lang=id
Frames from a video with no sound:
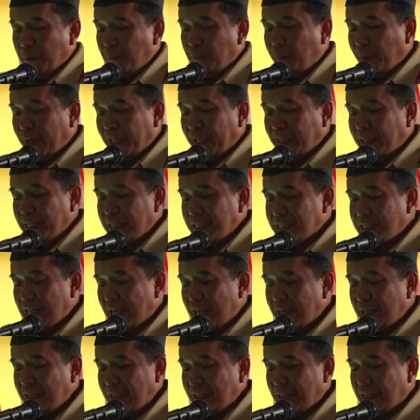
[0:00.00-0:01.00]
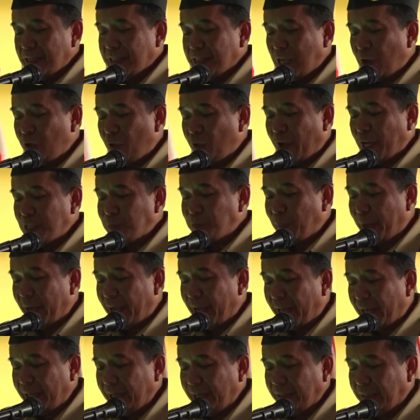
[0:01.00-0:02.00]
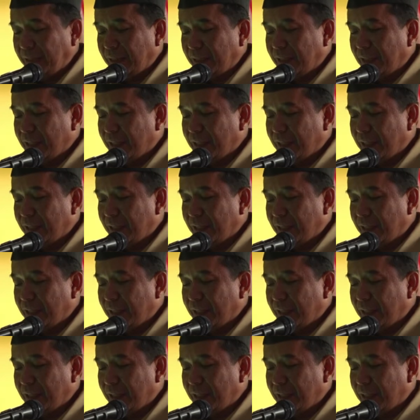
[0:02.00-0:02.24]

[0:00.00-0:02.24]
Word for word: perintisan Saku SPN